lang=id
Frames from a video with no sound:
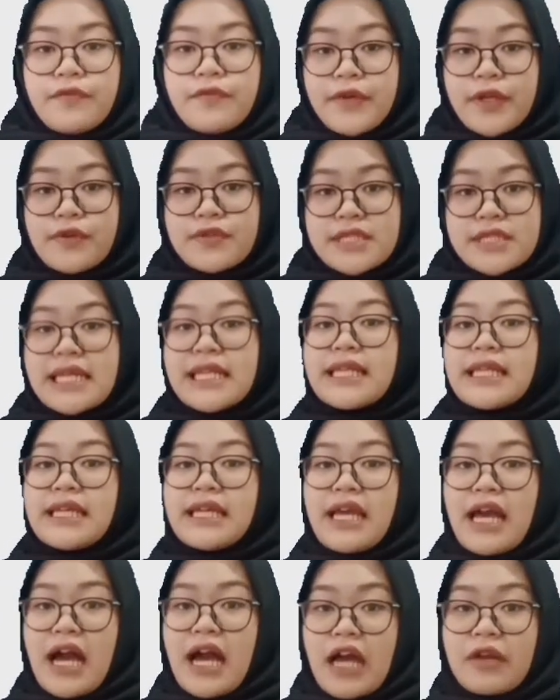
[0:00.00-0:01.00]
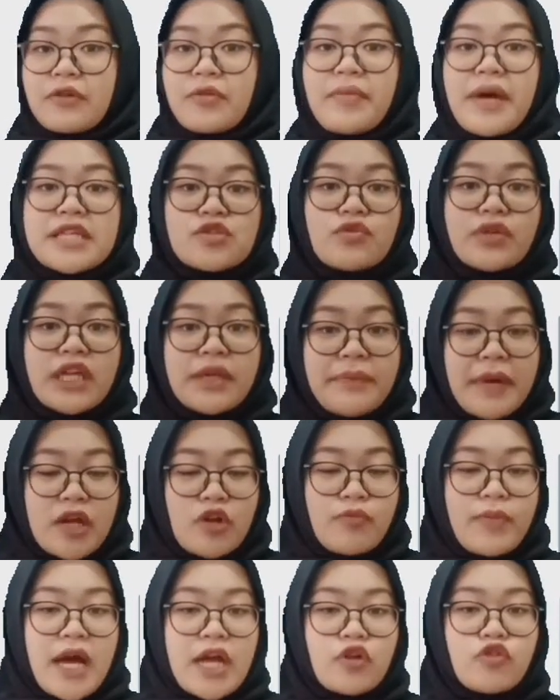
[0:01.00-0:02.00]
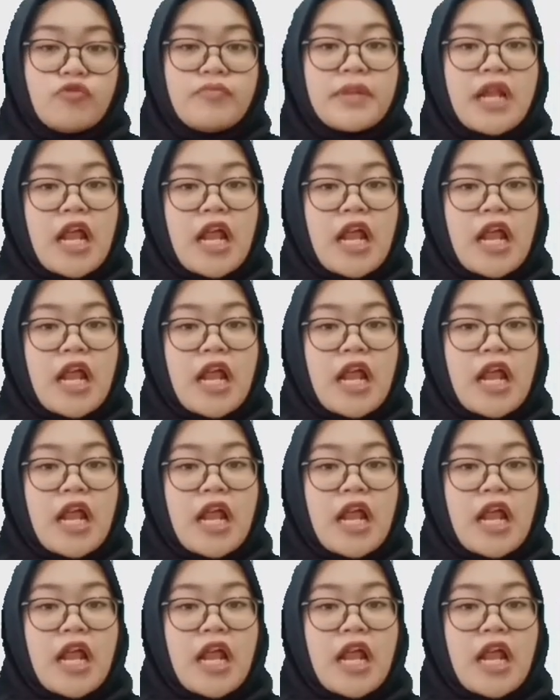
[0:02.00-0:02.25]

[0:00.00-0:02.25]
Virus ini akan memasuki paru-paru